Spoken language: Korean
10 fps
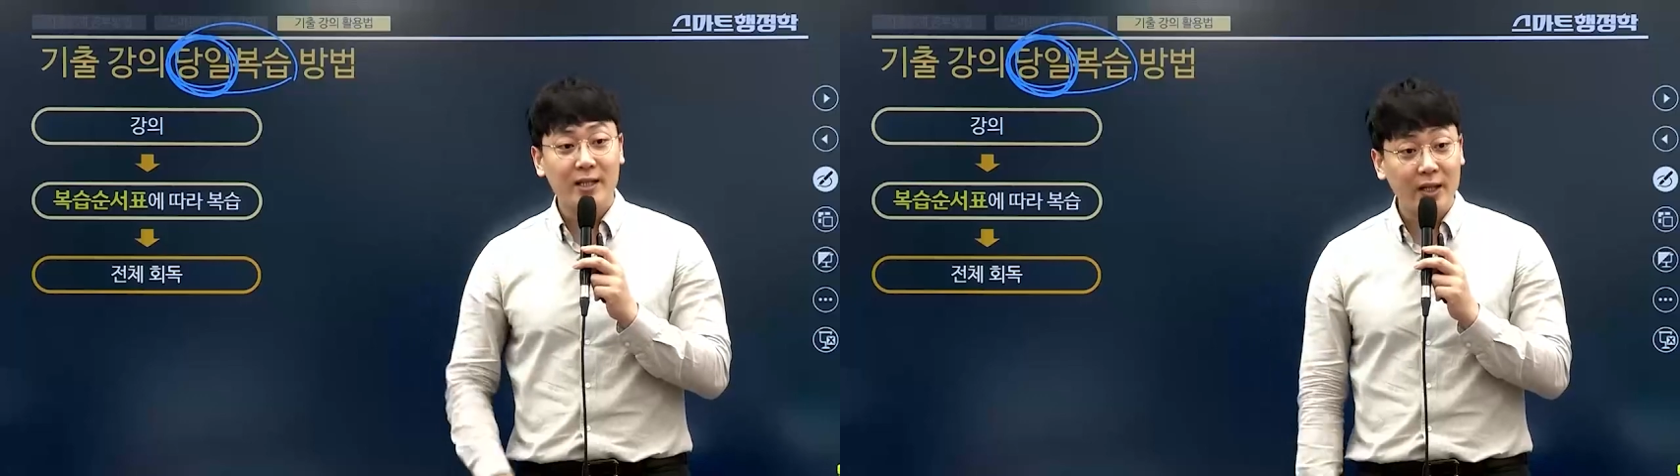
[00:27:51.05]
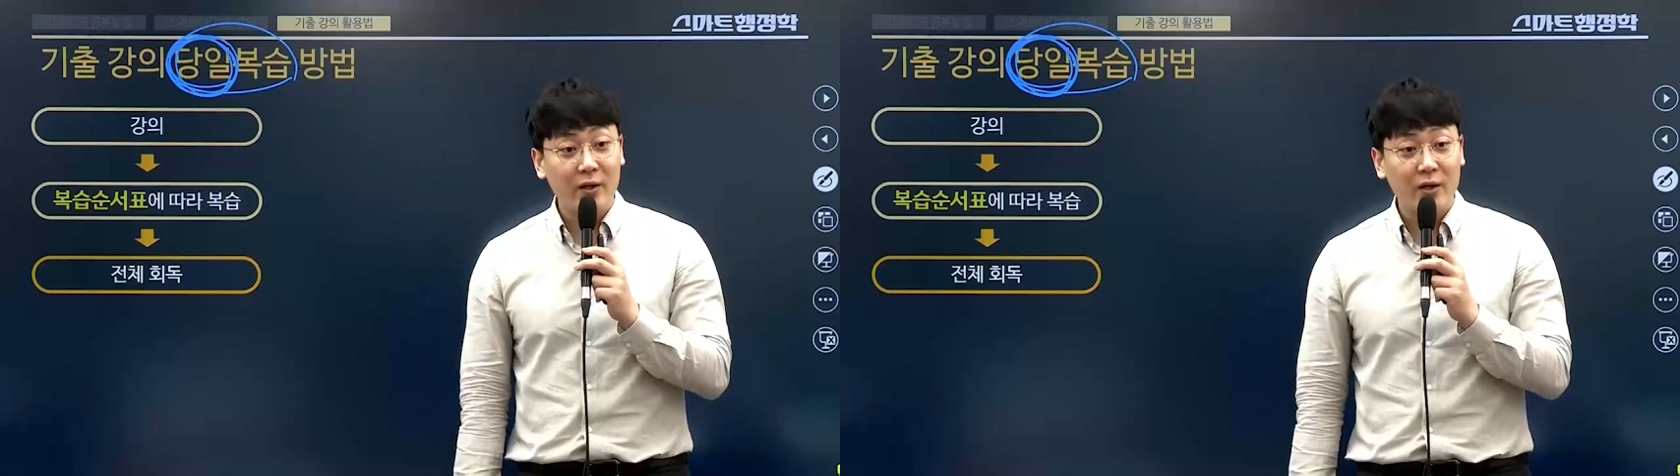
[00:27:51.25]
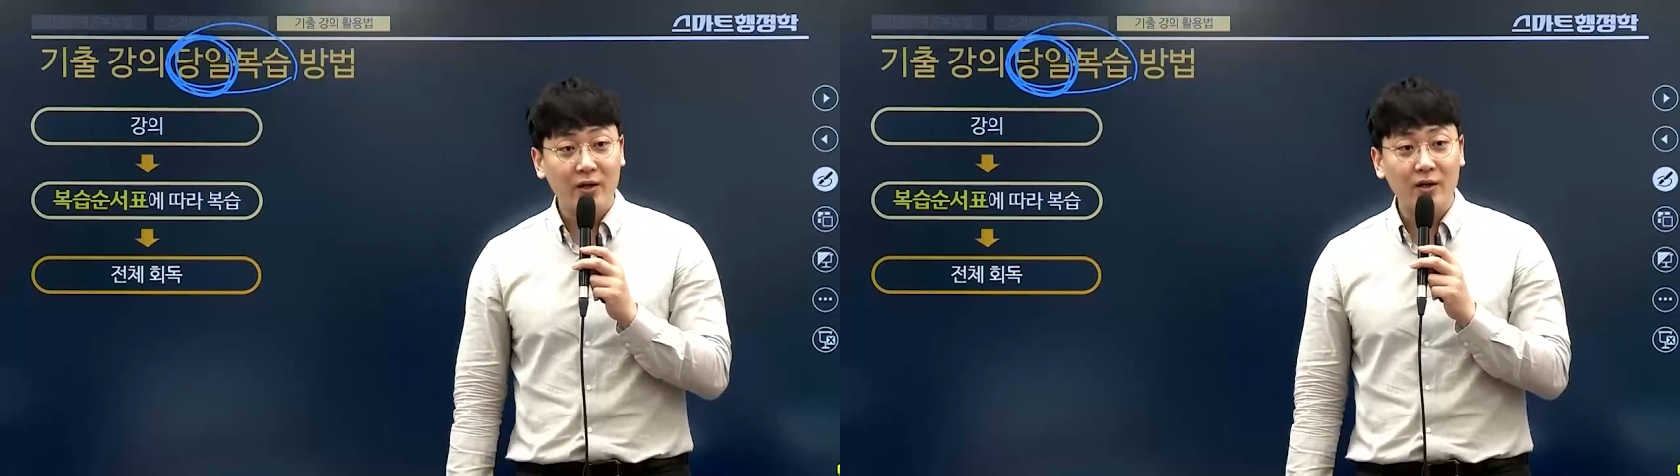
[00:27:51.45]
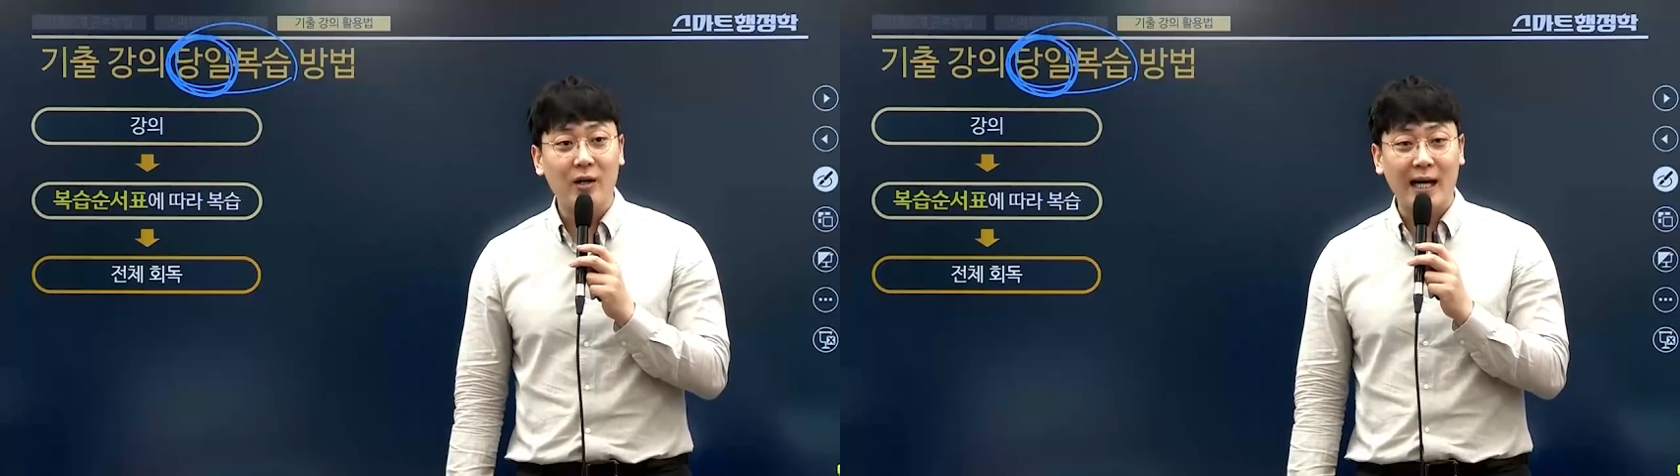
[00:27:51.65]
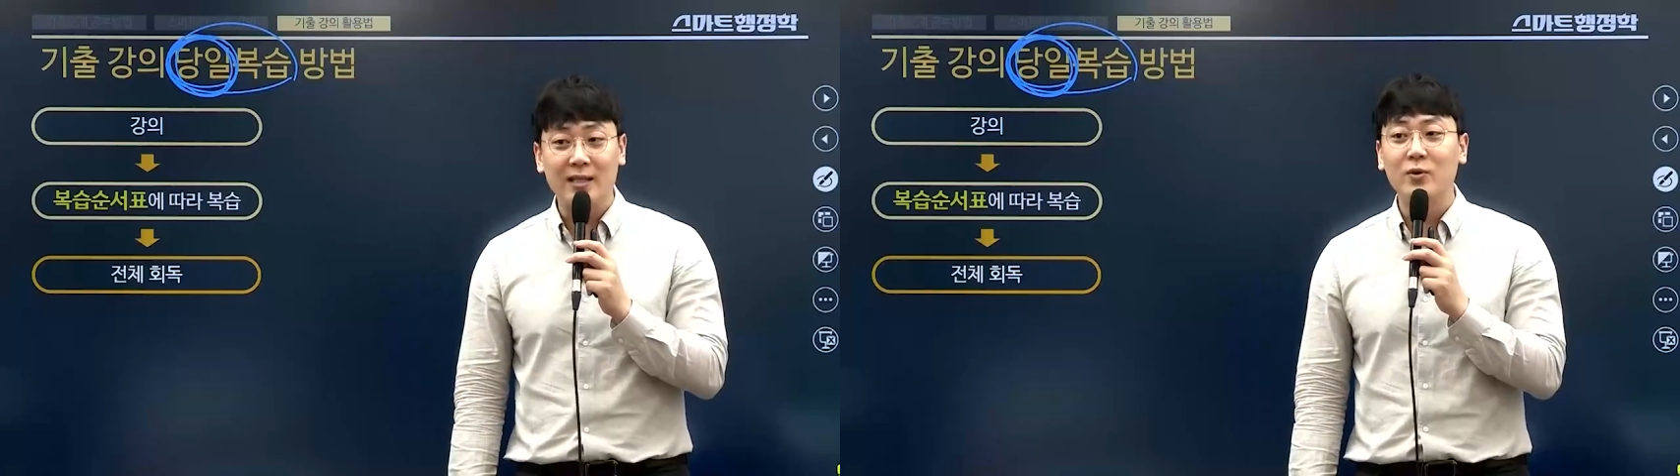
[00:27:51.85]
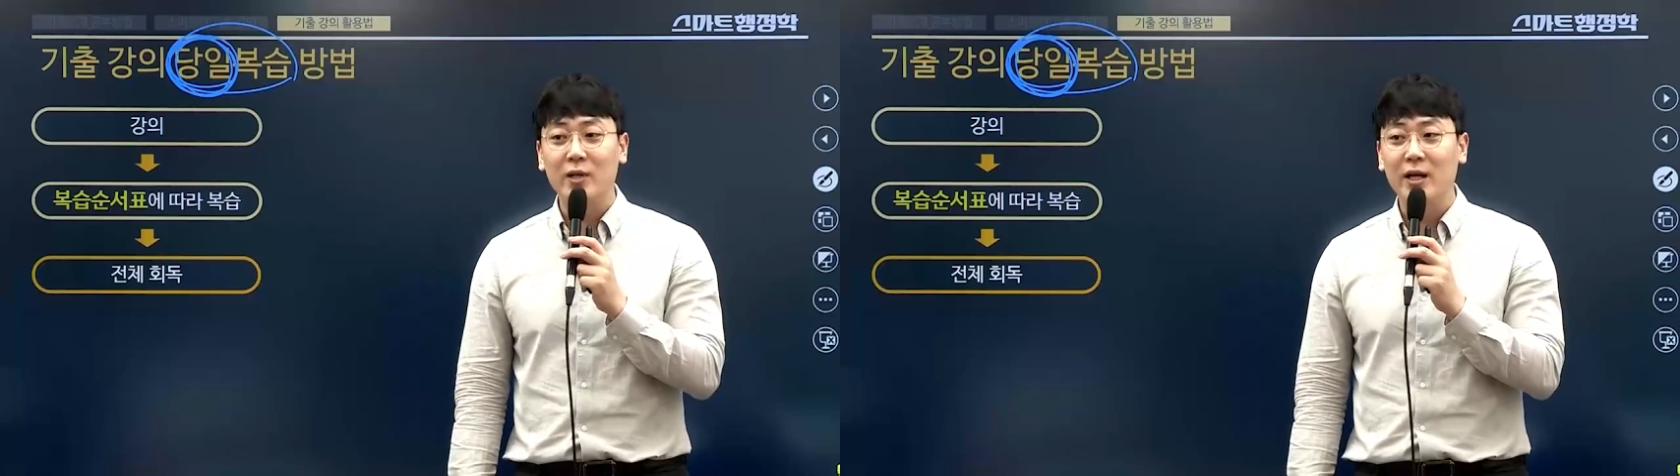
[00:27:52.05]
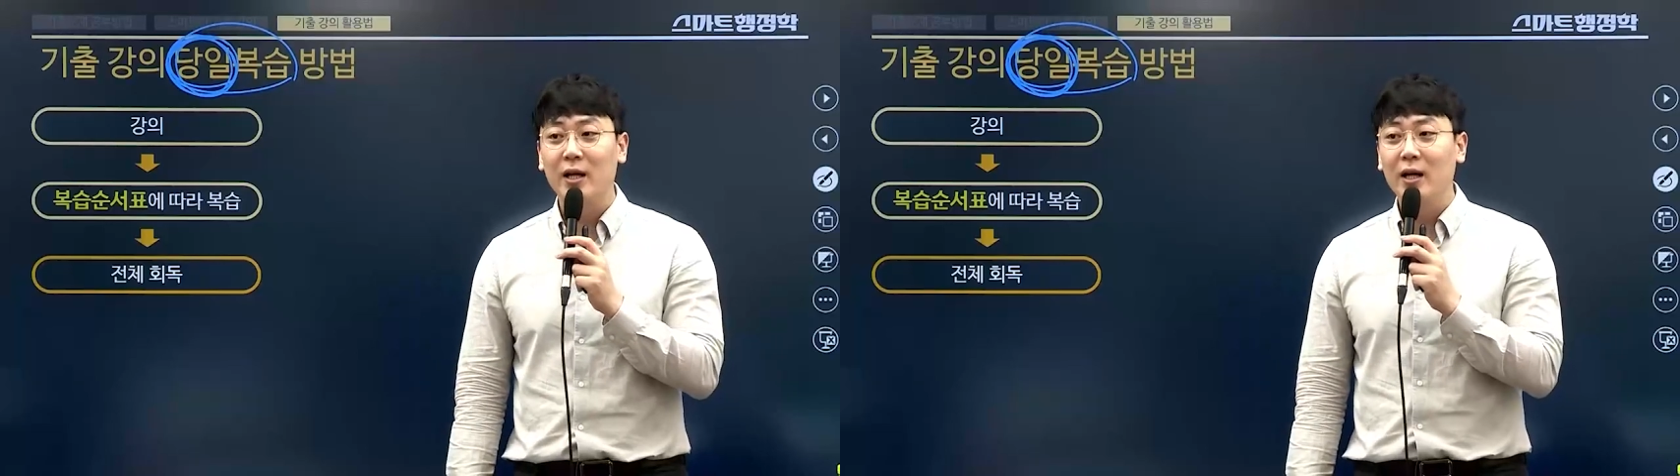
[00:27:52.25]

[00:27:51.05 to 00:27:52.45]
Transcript: 아니에요. 어, 같은 원리.